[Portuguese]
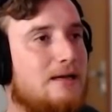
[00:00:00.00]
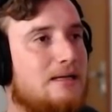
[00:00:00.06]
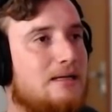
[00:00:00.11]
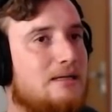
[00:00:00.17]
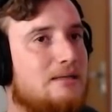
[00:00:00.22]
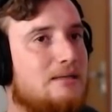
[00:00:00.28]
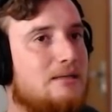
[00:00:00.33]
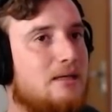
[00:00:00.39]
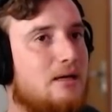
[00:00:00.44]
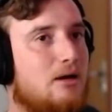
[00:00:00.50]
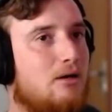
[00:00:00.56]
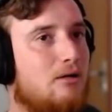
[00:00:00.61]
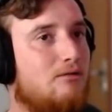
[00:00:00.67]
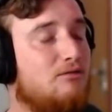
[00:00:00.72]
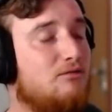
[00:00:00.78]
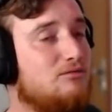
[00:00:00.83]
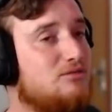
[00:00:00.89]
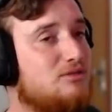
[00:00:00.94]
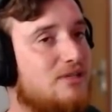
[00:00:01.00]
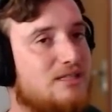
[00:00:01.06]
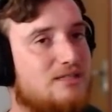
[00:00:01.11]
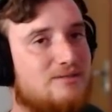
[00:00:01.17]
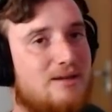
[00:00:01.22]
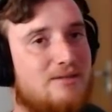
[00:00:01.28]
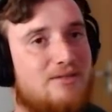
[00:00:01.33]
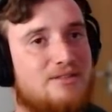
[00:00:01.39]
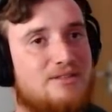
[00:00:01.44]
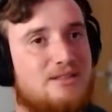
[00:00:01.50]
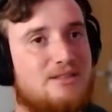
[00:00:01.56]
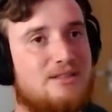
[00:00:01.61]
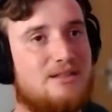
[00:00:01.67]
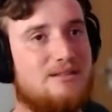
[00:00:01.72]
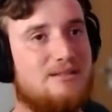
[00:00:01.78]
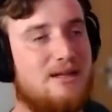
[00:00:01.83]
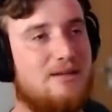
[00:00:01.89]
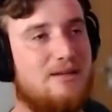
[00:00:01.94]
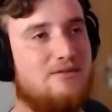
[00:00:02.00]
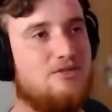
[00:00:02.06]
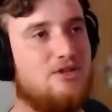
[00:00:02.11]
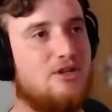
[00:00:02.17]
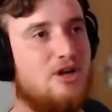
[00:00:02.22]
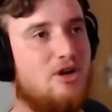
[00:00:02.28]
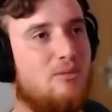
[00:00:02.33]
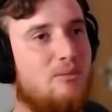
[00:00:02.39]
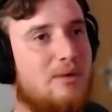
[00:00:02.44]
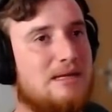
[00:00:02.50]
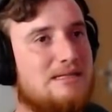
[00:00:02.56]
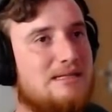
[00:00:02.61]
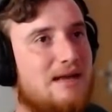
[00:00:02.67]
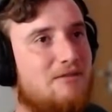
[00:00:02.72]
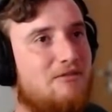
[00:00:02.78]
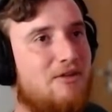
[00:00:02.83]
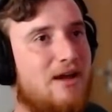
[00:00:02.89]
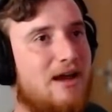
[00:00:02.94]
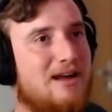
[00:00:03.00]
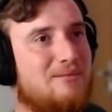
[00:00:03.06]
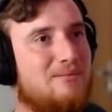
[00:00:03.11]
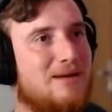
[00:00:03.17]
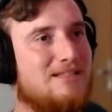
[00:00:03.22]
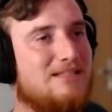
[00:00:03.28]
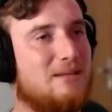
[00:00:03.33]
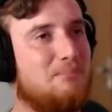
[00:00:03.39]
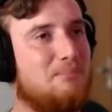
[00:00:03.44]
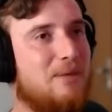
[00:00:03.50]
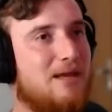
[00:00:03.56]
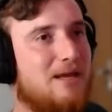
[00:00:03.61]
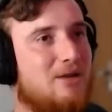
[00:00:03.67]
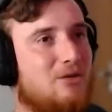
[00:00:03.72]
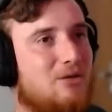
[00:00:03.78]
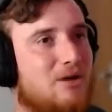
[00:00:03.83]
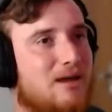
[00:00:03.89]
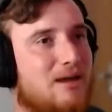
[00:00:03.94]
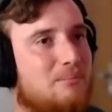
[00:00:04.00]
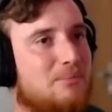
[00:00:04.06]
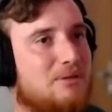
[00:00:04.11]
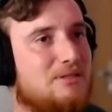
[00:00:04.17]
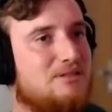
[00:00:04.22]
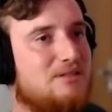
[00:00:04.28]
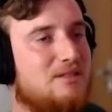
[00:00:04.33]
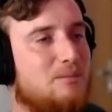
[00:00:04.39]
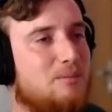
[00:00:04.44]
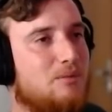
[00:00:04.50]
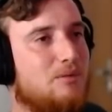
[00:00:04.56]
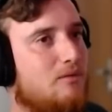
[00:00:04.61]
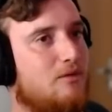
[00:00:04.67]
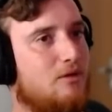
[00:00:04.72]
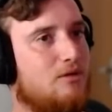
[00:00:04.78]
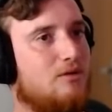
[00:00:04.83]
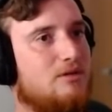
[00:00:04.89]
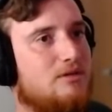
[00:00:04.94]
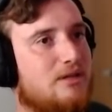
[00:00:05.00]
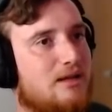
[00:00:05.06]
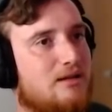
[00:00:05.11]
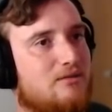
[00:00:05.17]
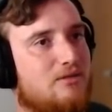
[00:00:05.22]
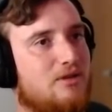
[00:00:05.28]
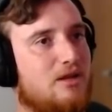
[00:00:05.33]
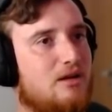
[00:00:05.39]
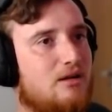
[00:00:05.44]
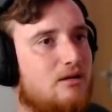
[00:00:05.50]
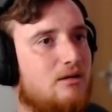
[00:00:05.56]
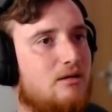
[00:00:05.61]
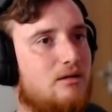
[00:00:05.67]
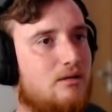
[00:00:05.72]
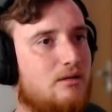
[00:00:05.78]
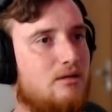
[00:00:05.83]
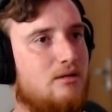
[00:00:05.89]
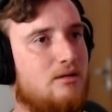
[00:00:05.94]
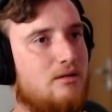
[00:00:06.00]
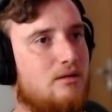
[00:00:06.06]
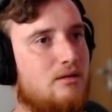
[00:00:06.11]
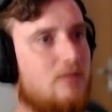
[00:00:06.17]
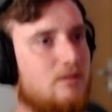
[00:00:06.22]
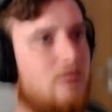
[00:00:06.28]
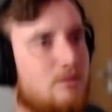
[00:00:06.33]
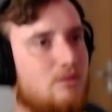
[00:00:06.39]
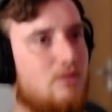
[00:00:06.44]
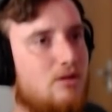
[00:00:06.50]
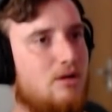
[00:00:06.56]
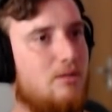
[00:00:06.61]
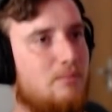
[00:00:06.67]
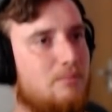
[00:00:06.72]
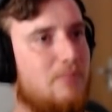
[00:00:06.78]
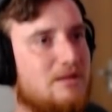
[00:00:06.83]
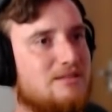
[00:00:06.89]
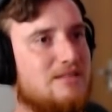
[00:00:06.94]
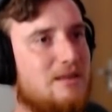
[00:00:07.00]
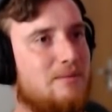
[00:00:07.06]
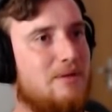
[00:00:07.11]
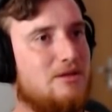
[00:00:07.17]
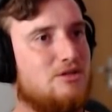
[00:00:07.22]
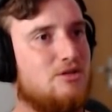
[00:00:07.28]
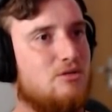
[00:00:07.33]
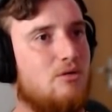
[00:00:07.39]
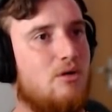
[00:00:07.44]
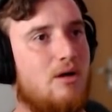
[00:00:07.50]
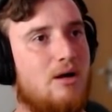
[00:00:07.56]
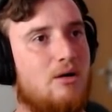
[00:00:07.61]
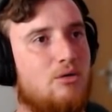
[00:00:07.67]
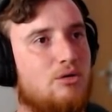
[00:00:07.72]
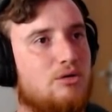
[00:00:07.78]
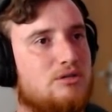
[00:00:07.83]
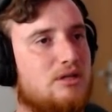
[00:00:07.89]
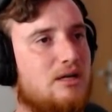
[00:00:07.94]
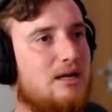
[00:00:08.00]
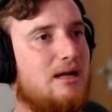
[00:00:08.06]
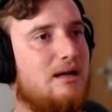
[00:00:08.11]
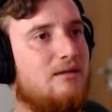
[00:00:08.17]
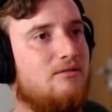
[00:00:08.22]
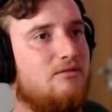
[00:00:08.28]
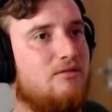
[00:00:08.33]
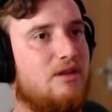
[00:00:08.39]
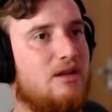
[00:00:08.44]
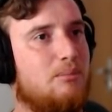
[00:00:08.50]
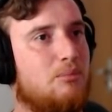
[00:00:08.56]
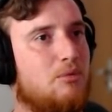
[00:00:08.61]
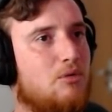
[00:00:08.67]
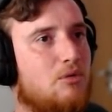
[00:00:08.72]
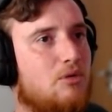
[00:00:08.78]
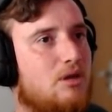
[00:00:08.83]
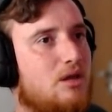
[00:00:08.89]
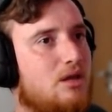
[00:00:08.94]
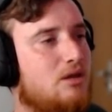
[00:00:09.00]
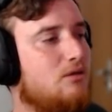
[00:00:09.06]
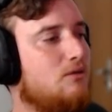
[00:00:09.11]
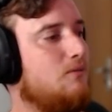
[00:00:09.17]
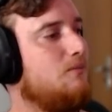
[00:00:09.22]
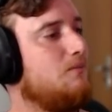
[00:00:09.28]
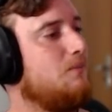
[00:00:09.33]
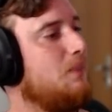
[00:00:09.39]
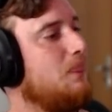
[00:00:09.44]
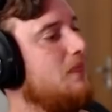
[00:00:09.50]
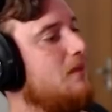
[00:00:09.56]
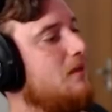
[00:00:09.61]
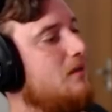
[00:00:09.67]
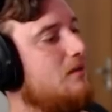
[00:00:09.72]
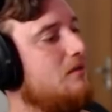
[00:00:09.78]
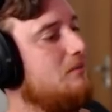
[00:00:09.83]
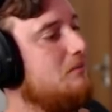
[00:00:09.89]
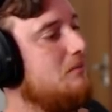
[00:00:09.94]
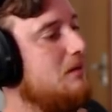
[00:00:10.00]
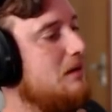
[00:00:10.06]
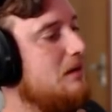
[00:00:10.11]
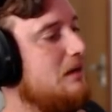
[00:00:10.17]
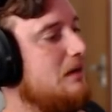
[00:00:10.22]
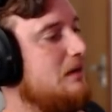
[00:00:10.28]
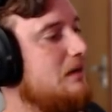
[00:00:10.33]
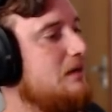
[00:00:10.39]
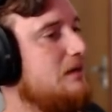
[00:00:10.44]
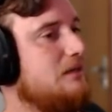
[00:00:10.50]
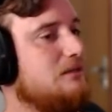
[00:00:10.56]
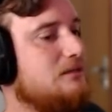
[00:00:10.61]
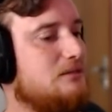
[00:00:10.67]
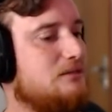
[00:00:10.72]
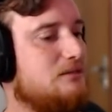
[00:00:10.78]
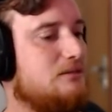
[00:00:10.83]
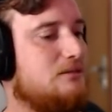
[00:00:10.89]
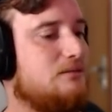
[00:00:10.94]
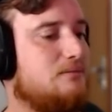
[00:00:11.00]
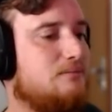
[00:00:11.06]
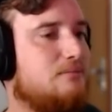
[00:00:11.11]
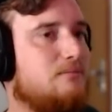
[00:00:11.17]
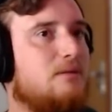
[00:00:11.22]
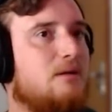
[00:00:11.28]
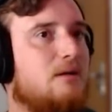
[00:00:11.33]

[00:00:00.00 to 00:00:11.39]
Então, não sei se vai fazer drift não, mas é a Ferrari mais apelona a princípio. Vamos ver o quanto que ela vira. Ó, basicamente igual a outra lá, vira pouquinho. Mas